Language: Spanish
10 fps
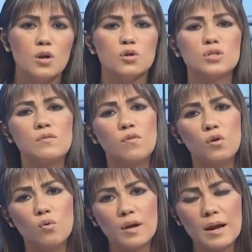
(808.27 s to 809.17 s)
nos
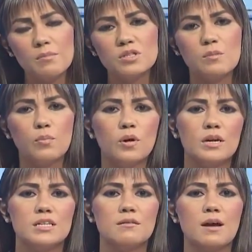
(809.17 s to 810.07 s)
involucramos en
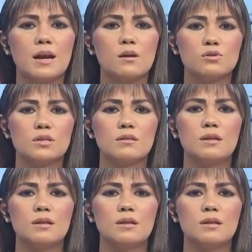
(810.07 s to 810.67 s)
poder llevarle a usted